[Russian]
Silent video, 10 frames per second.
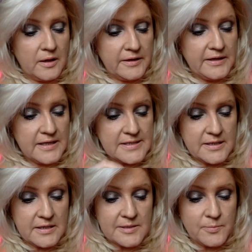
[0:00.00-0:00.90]

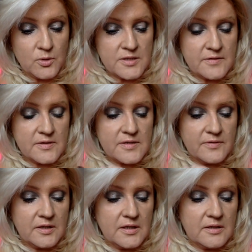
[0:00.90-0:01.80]
Если использовать
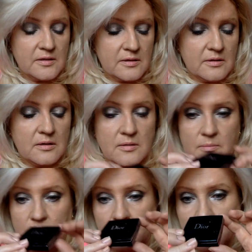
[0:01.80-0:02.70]
вот этот
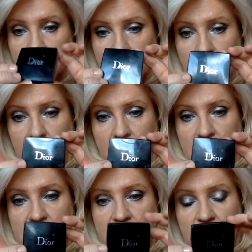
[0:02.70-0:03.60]
эм,
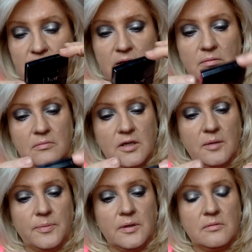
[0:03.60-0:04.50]
единый
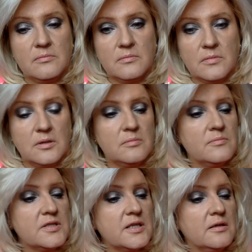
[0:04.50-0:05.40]
как бы
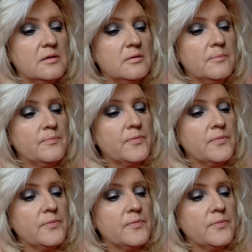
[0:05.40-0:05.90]
эм, сингл